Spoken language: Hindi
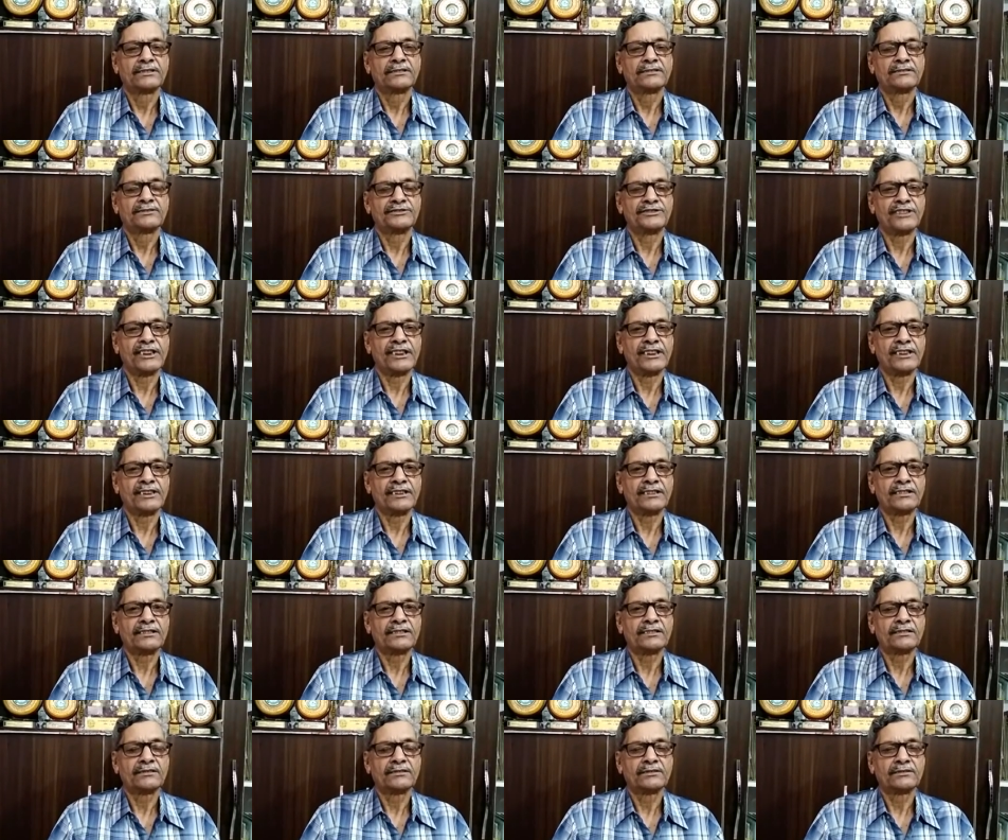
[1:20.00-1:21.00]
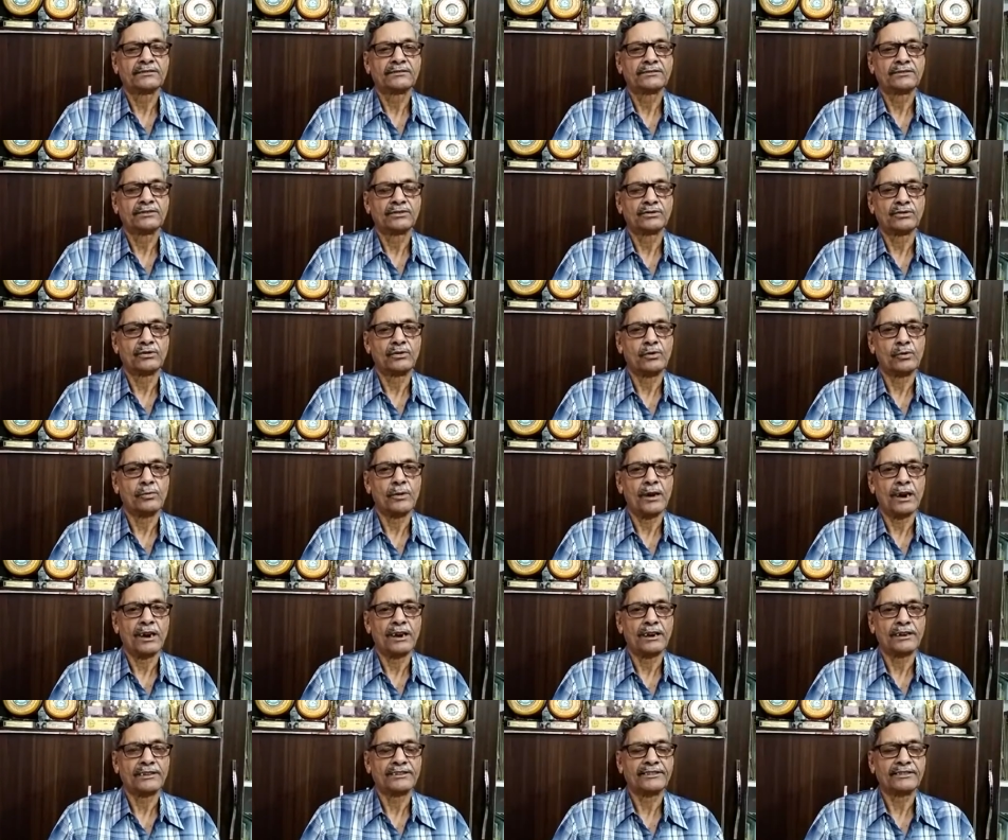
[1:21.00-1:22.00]
जिंक
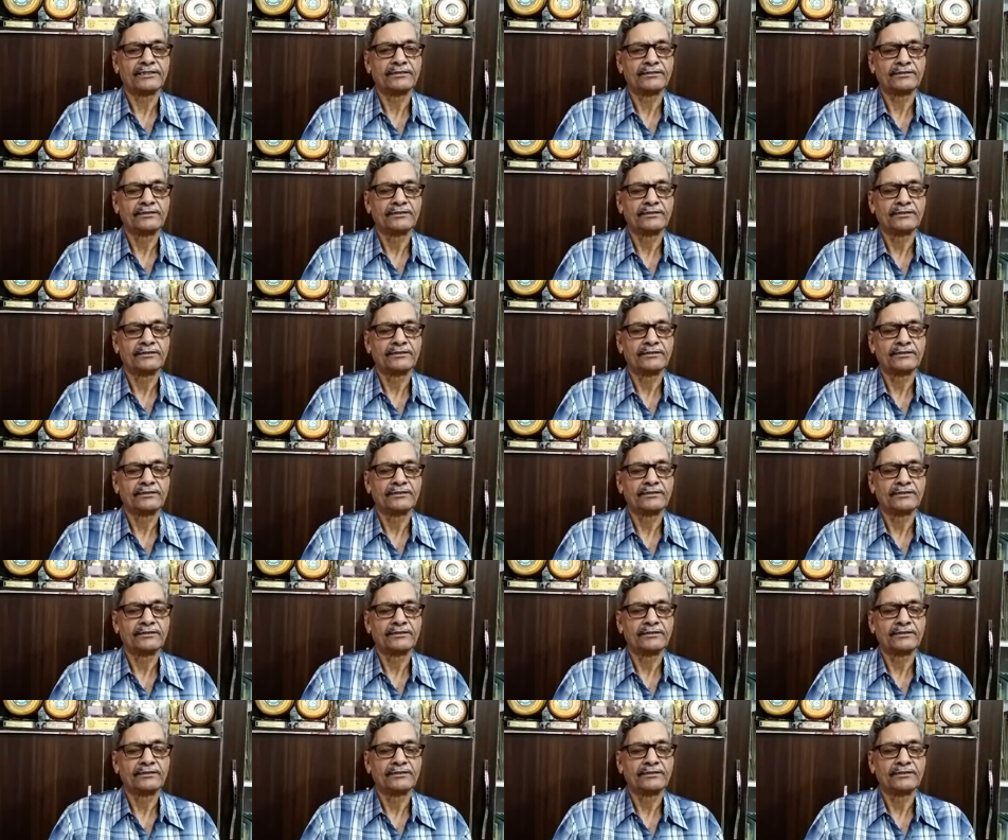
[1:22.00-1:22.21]
कोबाल्ट